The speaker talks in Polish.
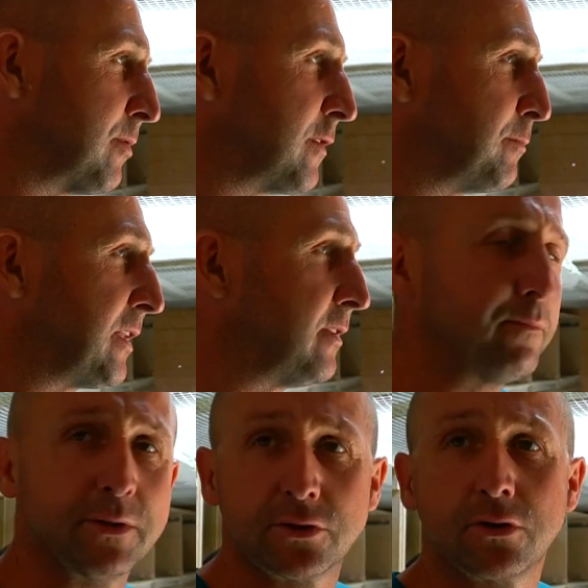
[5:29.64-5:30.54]
żeby
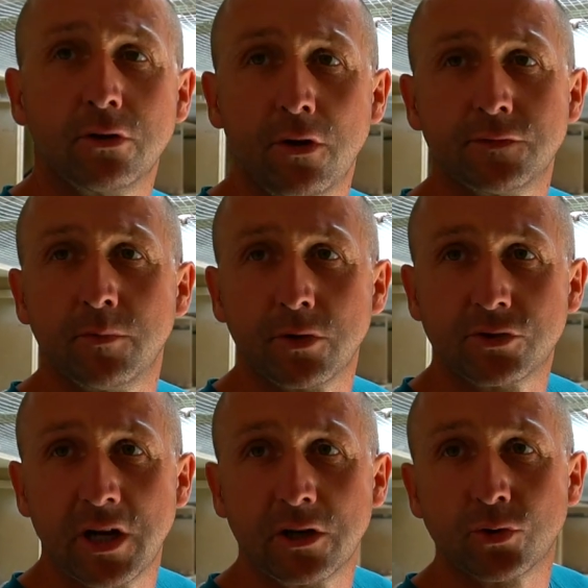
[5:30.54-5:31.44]
wybitnym być hodowcą, to
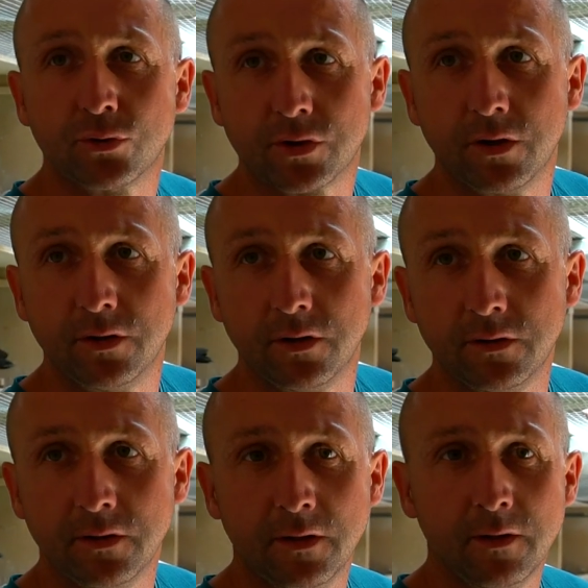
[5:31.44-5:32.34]
trzeba czuć to, no.